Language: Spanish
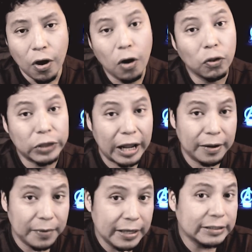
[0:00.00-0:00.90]
o
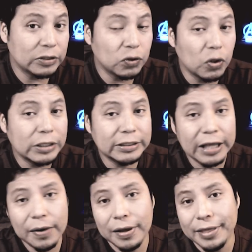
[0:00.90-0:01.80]
tal vez no
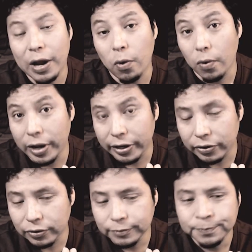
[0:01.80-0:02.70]
estaba de
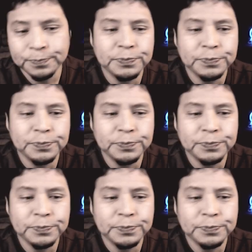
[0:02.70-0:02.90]
acuerdo